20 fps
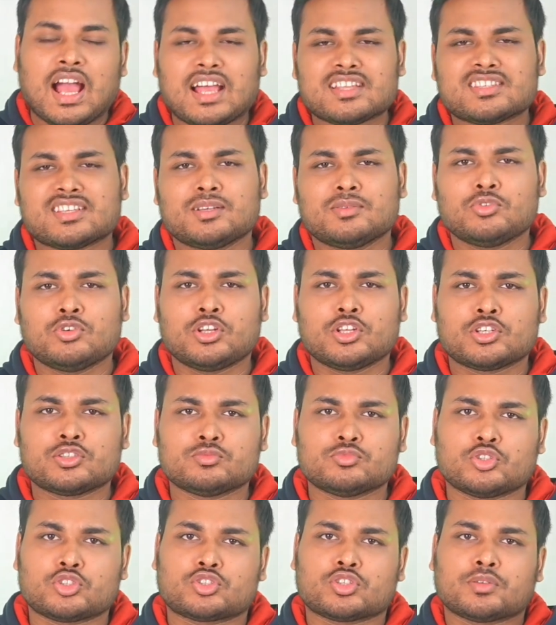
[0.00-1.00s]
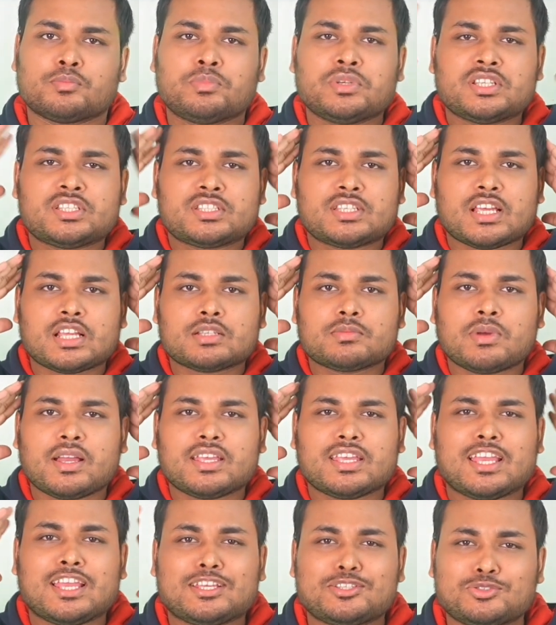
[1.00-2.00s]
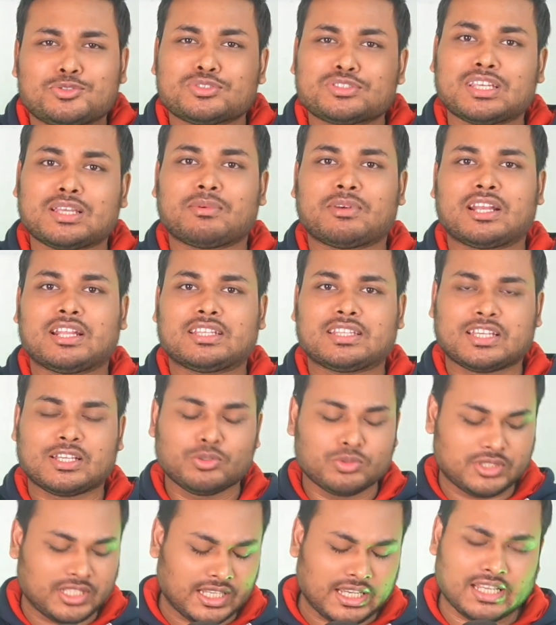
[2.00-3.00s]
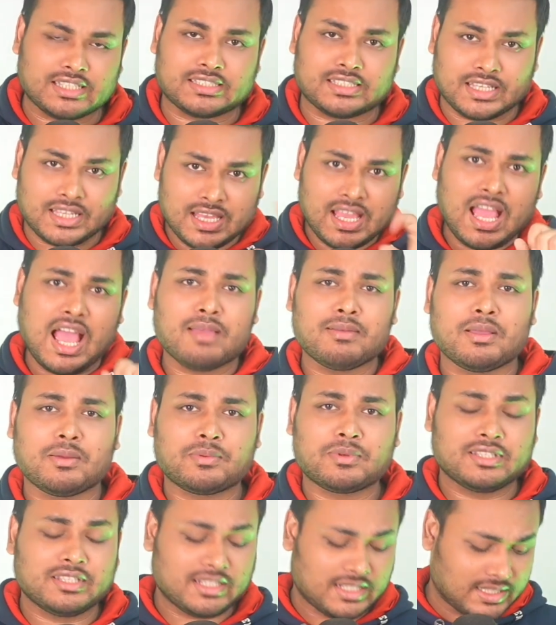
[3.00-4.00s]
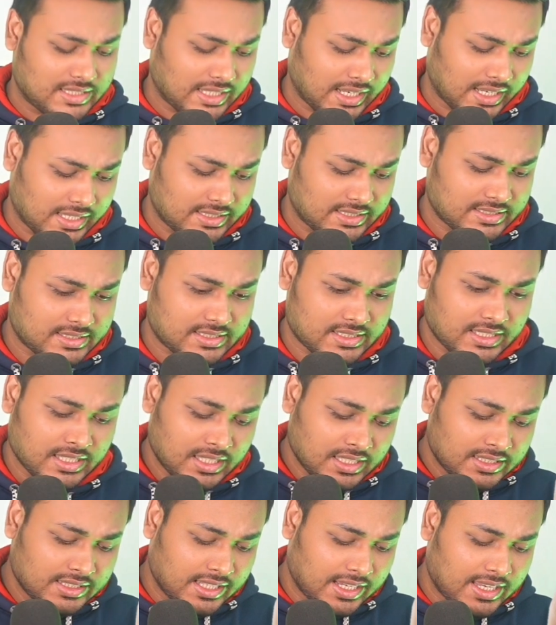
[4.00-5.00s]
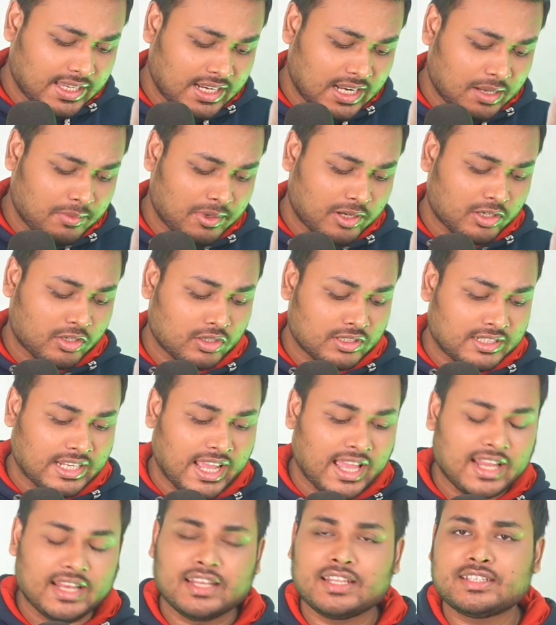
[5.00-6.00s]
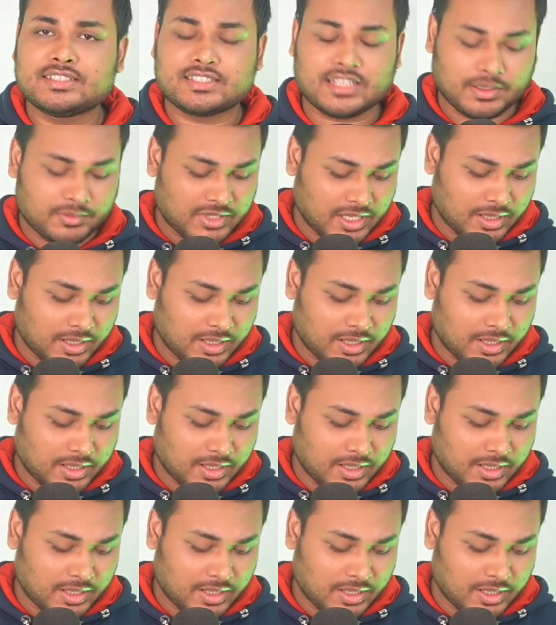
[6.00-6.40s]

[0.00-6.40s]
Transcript: আসসালামু আলাইকুম দর্শক বিশ্বাস ভাই এই যুগ জামানা থেকে উঠে গেছে আমি আপনাদেরকে দেখাতেছি দেখেন আমার ডায়াল লিস্ট আমি